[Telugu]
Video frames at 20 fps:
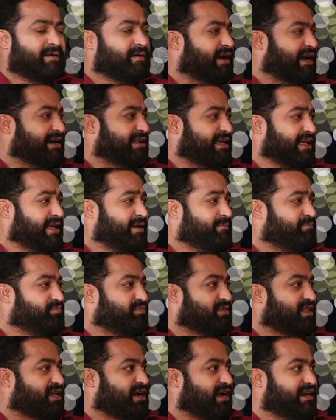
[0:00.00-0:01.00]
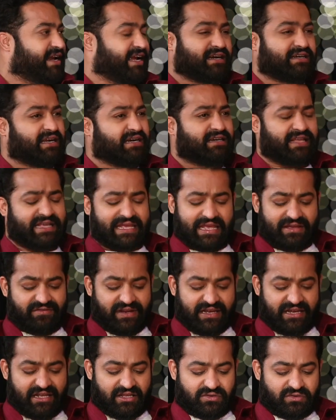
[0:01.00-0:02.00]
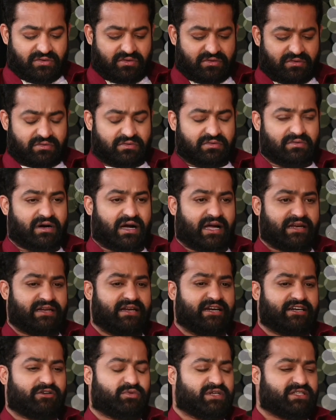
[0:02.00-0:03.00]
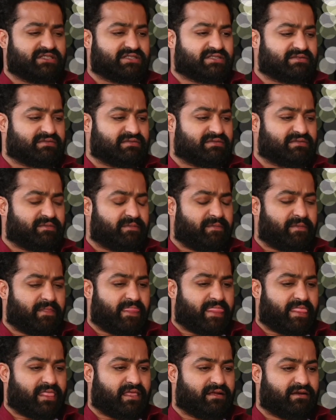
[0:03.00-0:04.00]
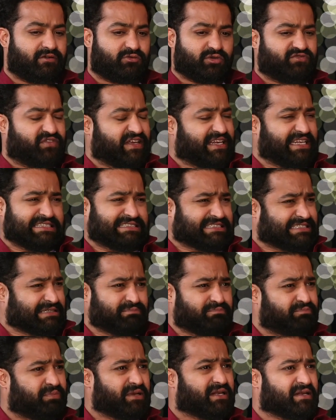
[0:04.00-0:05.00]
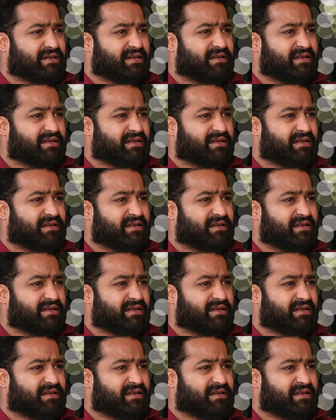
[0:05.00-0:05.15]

అంటే కనెక్ట్ అంటే ఏమీ లేదు అనిల్ ఇట్ వాజ్ ఇట్ వాజ్ వెరీ సింపుల్